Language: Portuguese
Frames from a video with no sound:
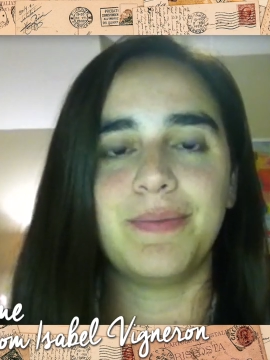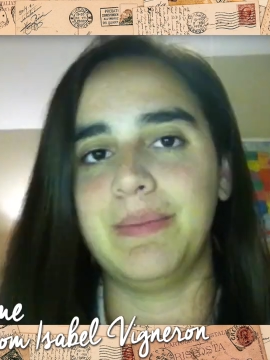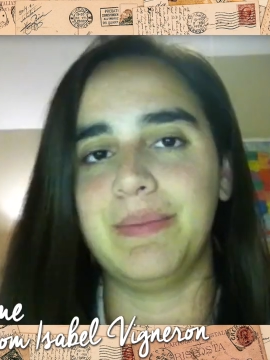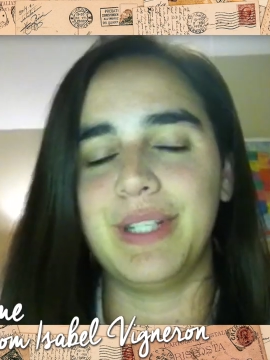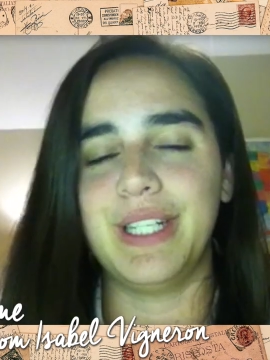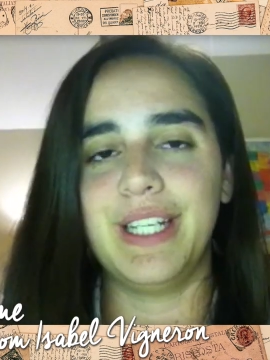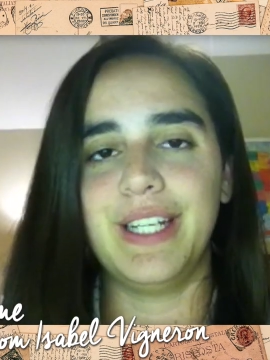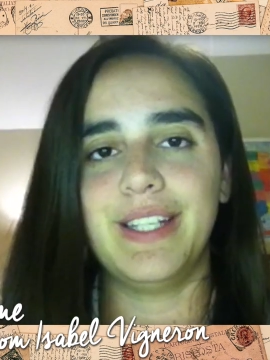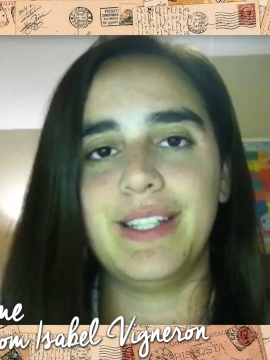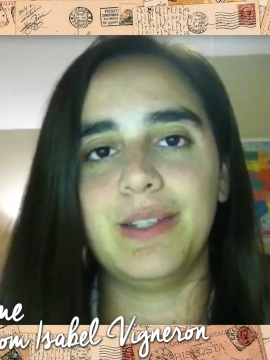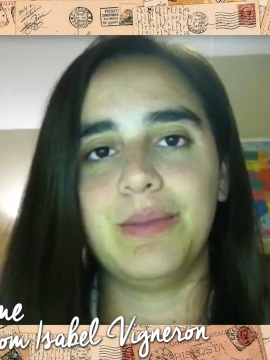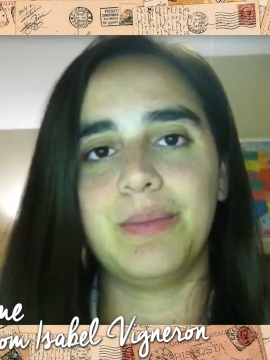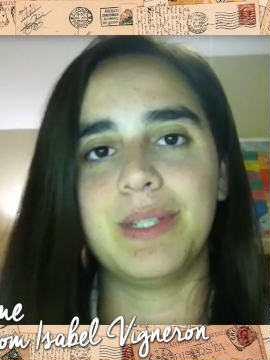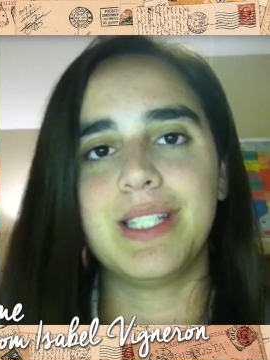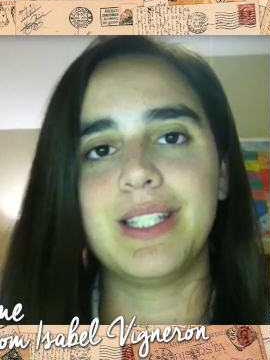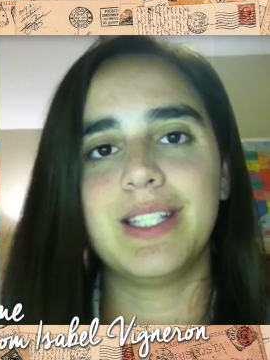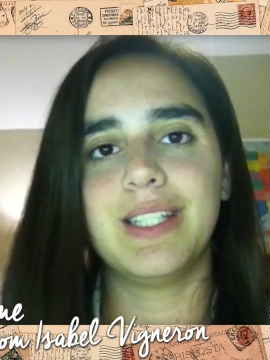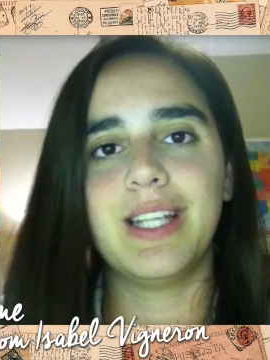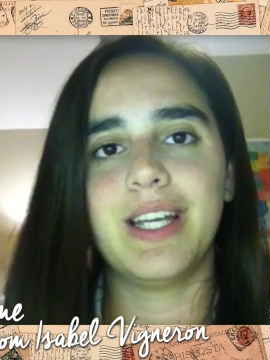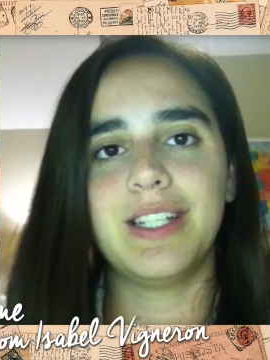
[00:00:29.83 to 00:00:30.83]
Marieta é uma
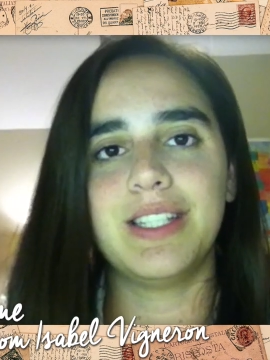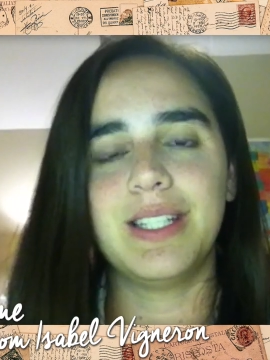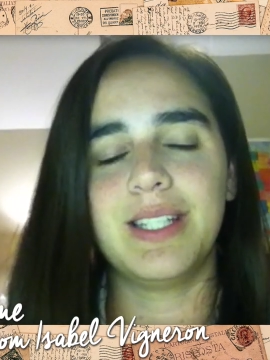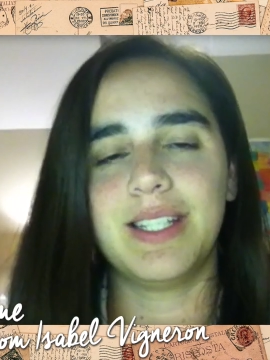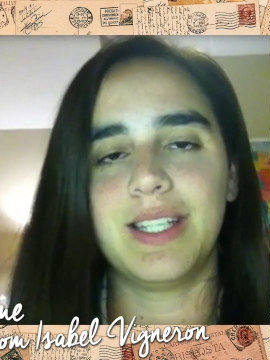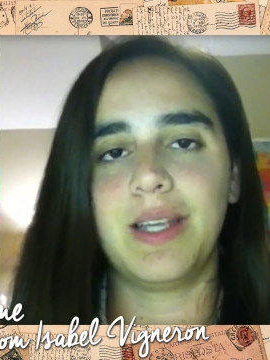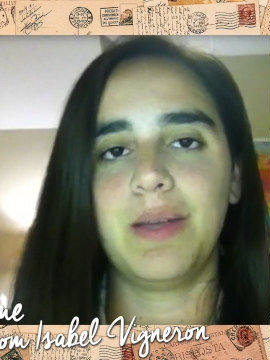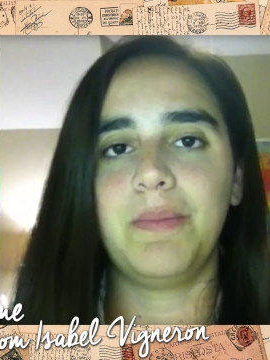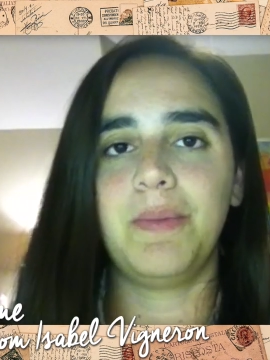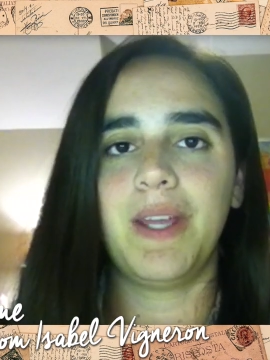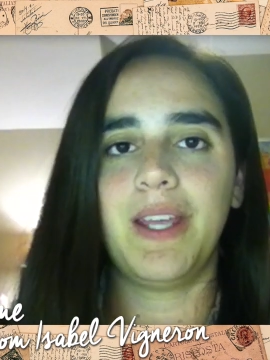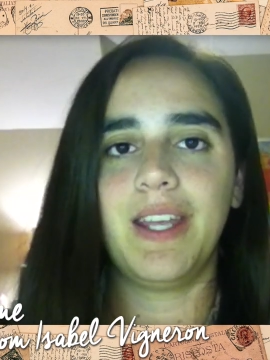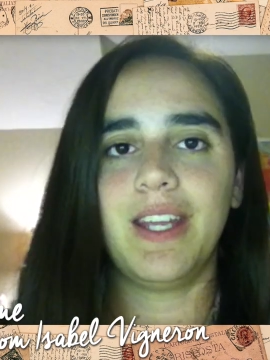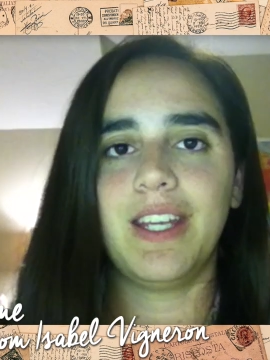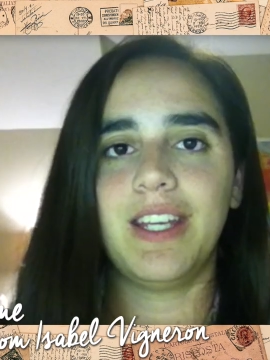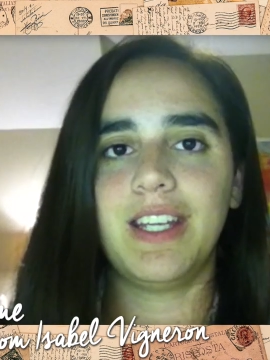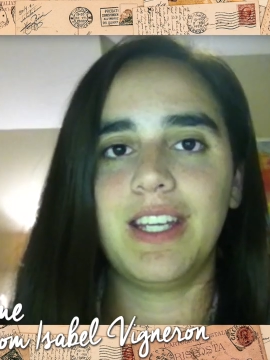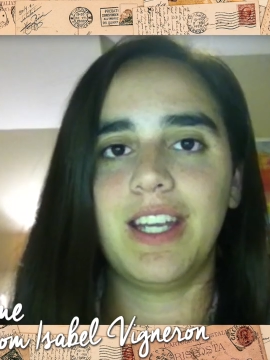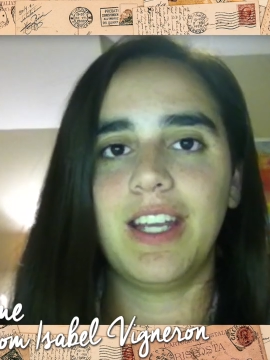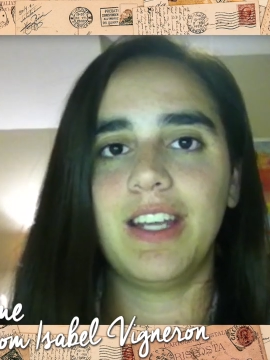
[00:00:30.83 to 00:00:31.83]
cidadezinha
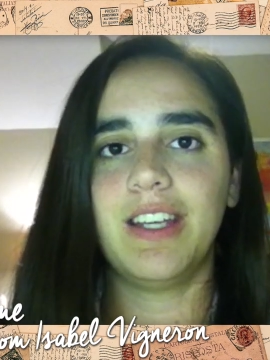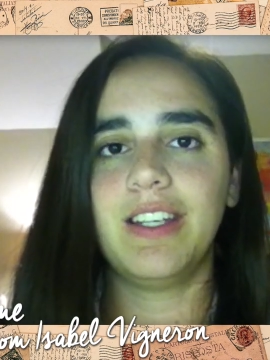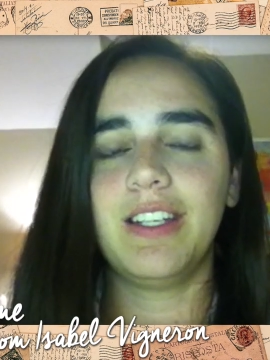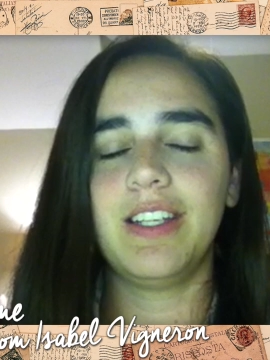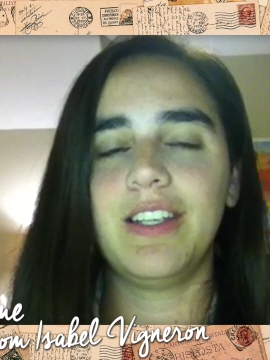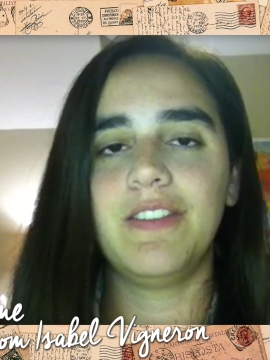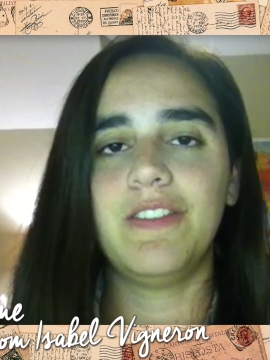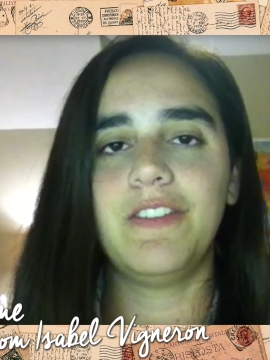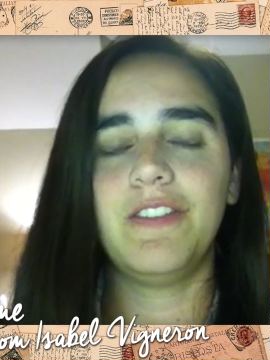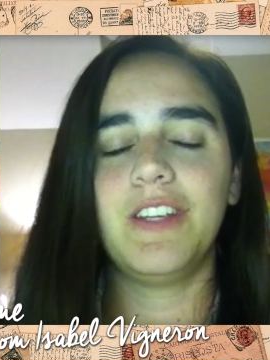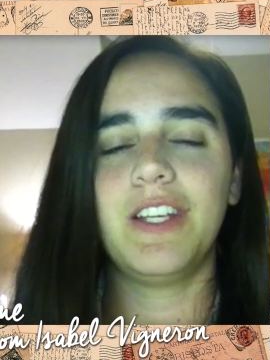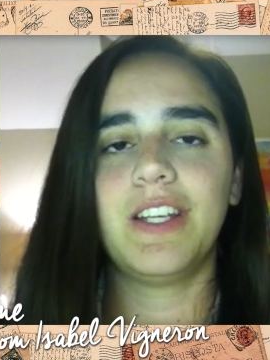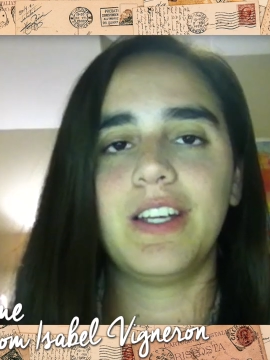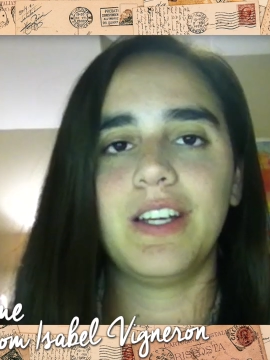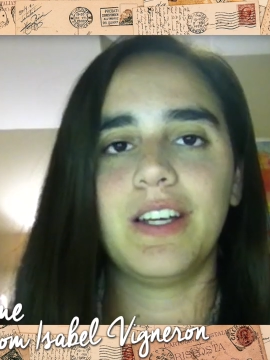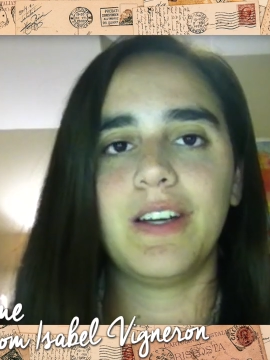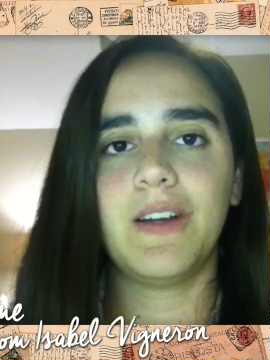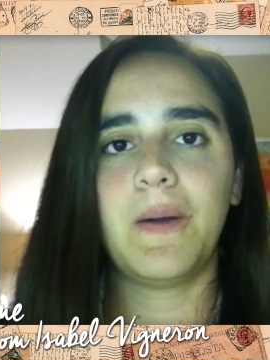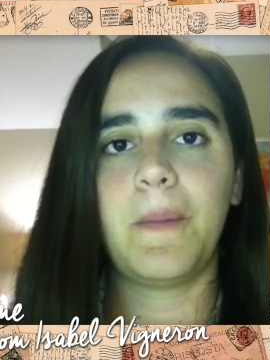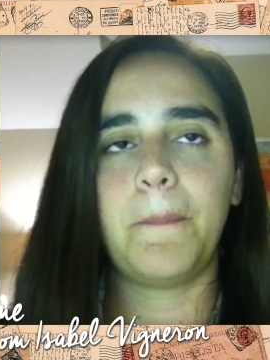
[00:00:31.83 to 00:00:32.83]
pequenininha que
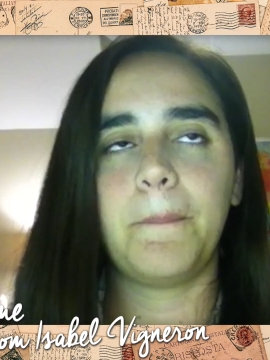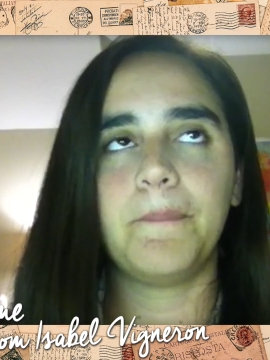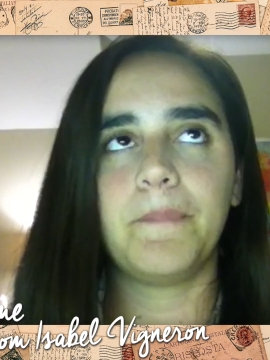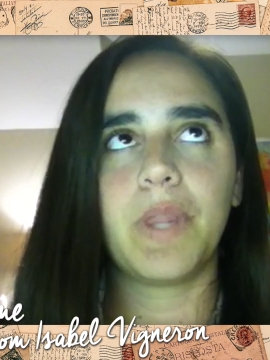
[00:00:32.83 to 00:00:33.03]
fica